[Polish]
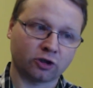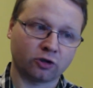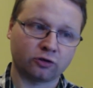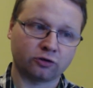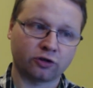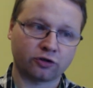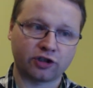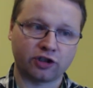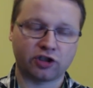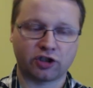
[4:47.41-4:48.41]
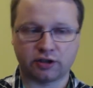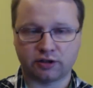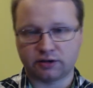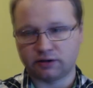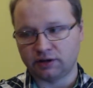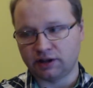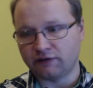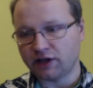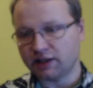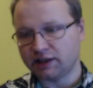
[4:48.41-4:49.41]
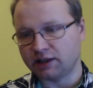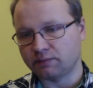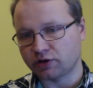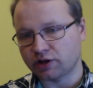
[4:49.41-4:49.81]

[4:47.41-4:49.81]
o dosyć niewielkich,